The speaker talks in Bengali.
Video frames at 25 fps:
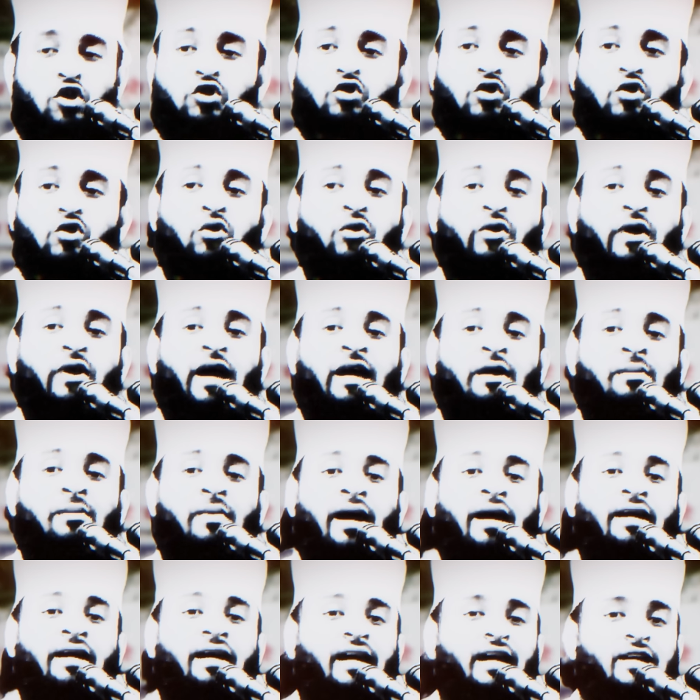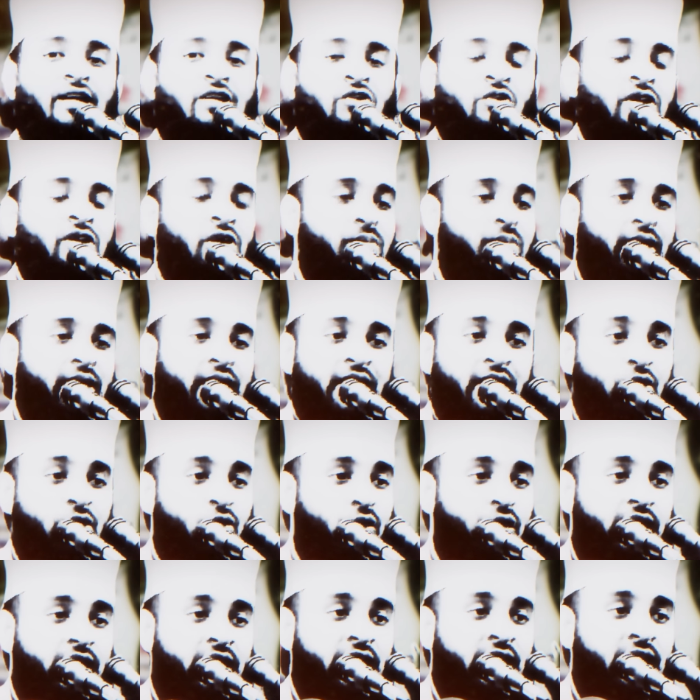শত্রুর এই মেয়েটাকে যদি
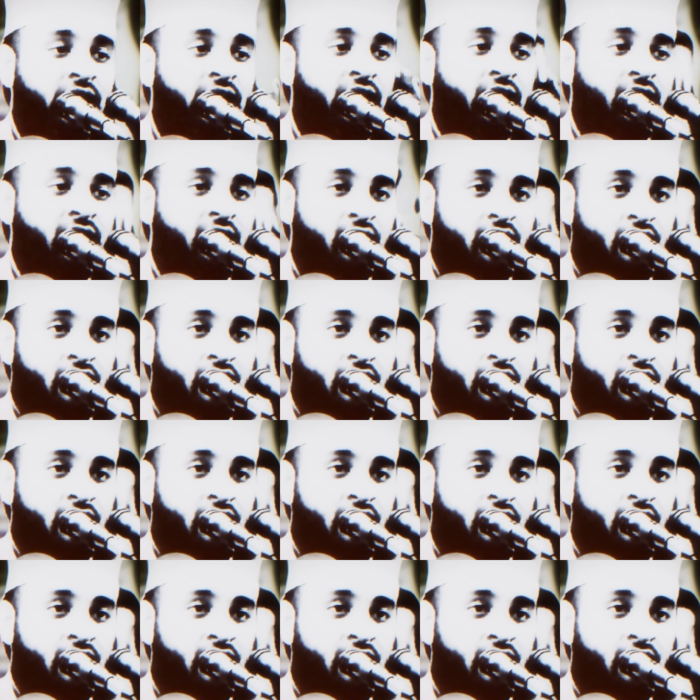বিয়ে করি